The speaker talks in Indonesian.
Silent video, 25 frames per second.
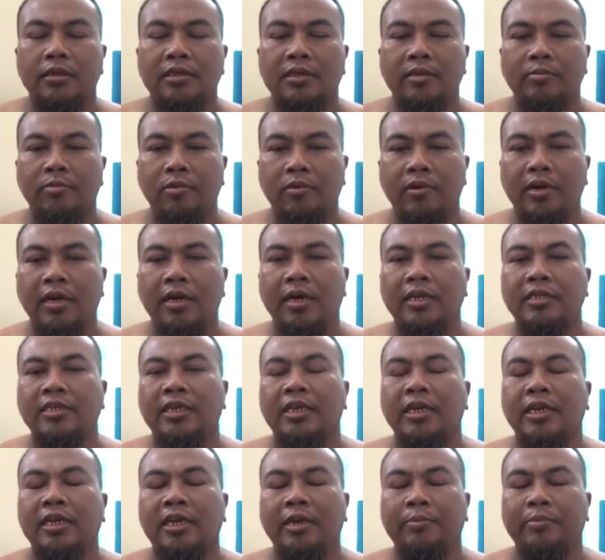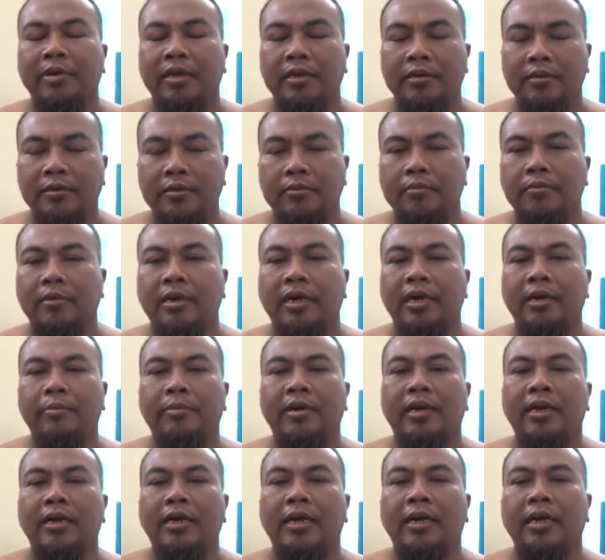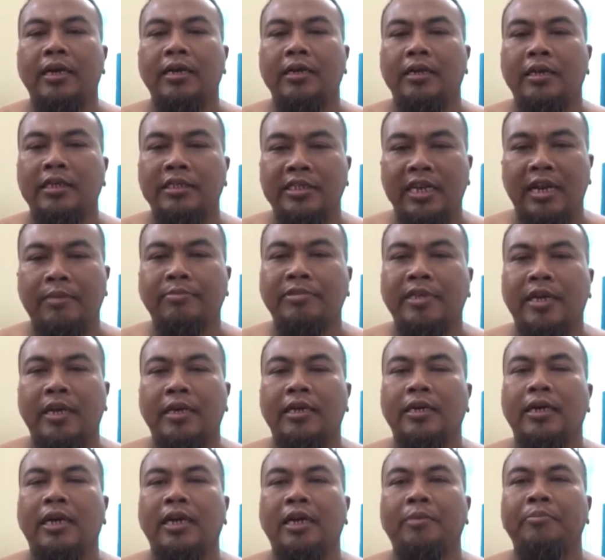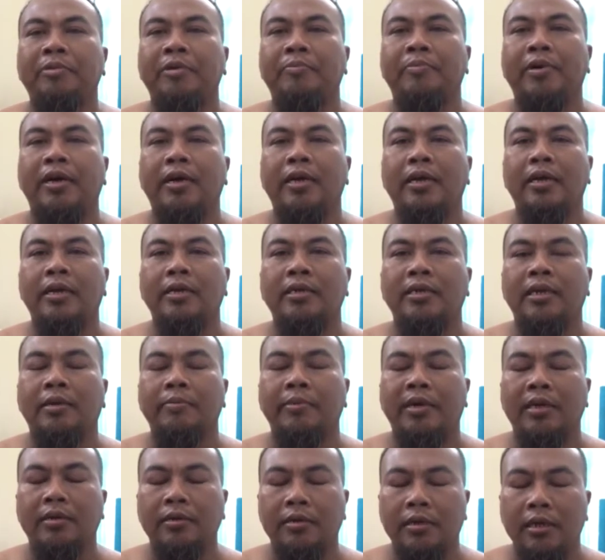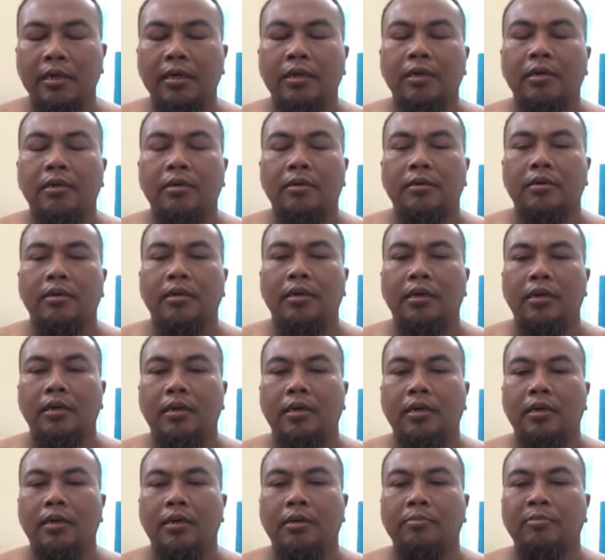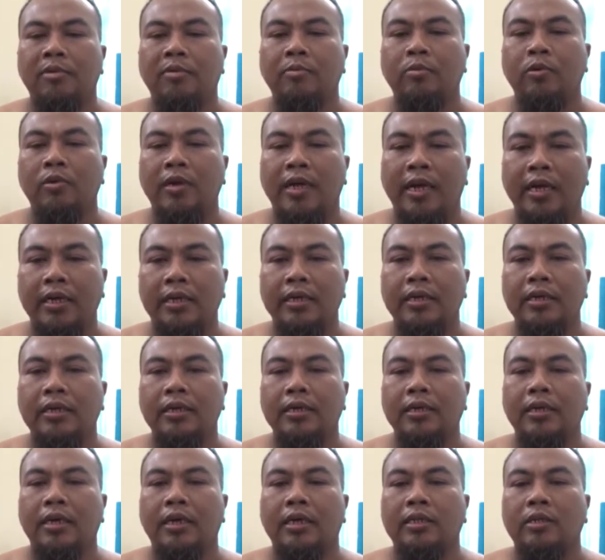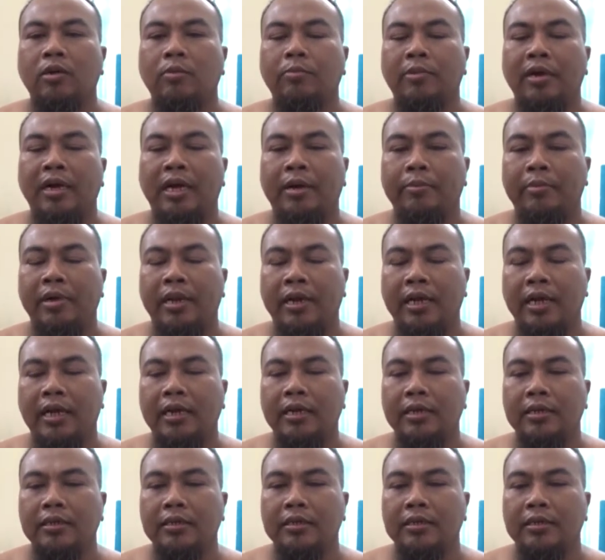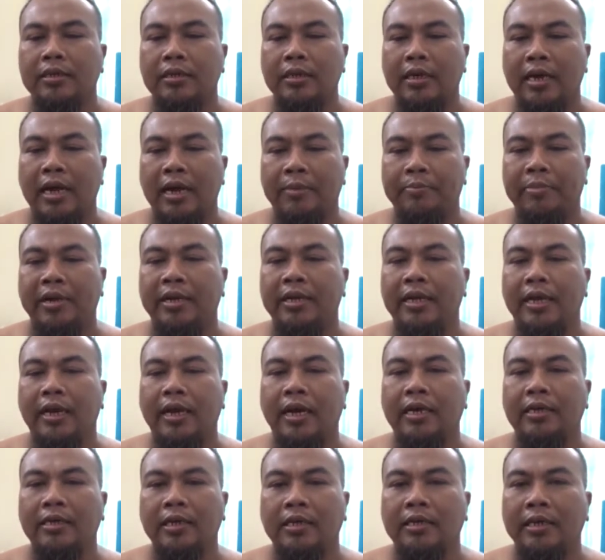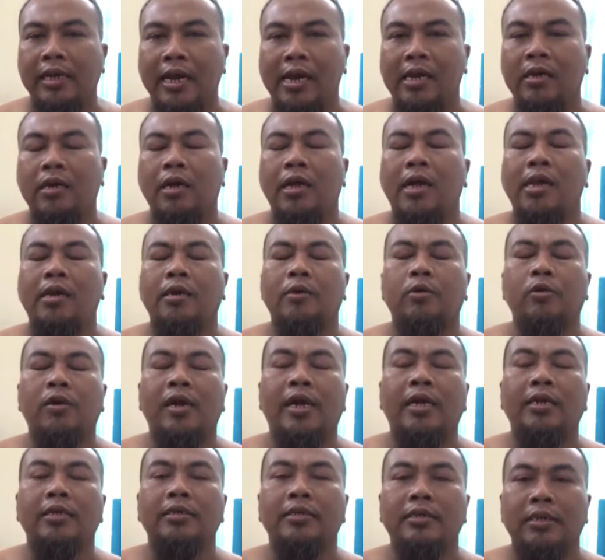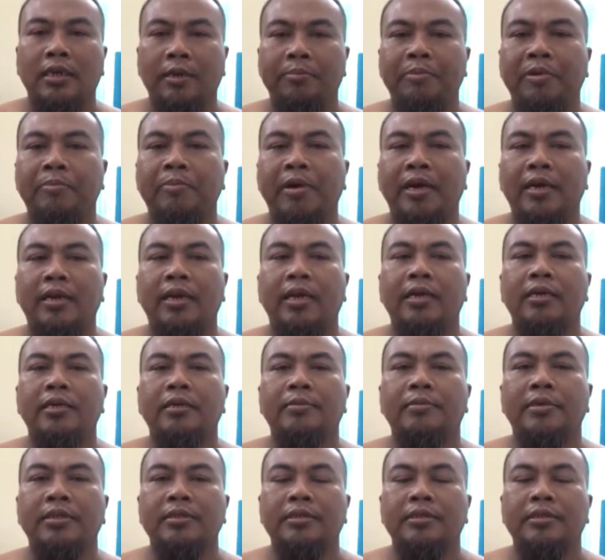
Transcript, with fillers: semoga saya dapat mengamalkan Islam saya dengan lebih baik, dapat e, eh, memulai atau mengamalkan apa yang ada di Al-Quran Al lebih baik lagi.